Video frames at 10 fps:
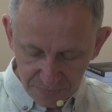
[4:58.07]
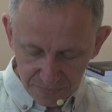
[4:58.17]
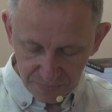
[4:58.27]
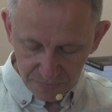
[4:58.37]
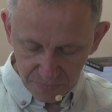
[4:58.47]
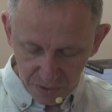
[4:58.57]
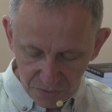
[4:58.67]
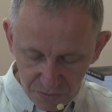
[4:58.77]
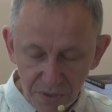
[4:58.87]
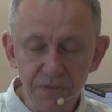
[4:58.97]
Mm,
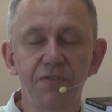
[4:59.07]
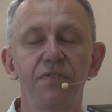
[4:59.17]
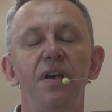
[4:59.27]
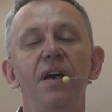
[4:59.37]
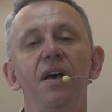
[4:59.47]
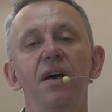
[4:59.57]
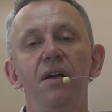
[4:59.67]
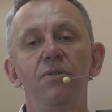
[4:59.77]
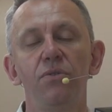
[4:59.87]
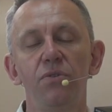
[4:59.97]
który
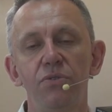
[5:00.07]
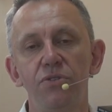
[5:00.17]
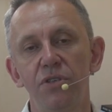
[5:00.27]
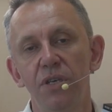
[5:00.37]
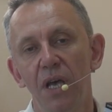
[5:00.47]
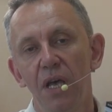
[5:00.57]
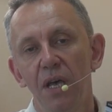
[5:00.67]
wielu ludzi